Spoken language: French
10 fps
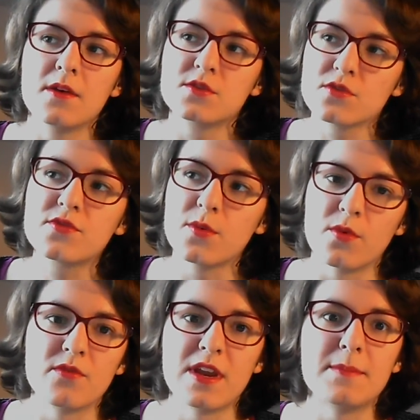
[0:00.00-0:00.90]
sauf que
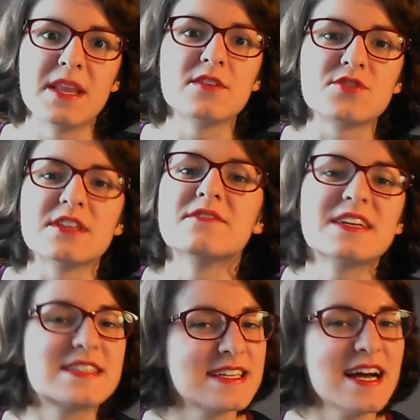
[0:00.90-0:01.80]
bon, voilà, maintenant j'en ai
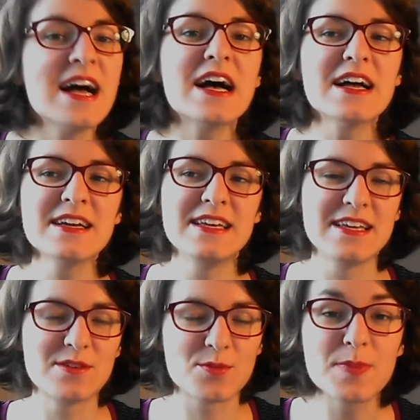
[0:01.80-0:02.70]
21, hein,
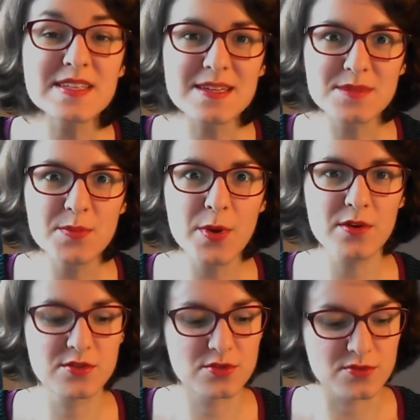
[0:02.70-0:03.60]
et on passe un petit peu à
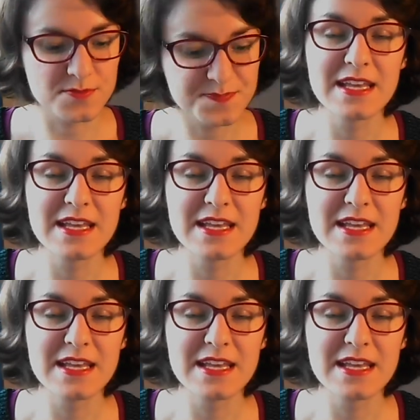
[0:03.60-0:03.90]
autre chose.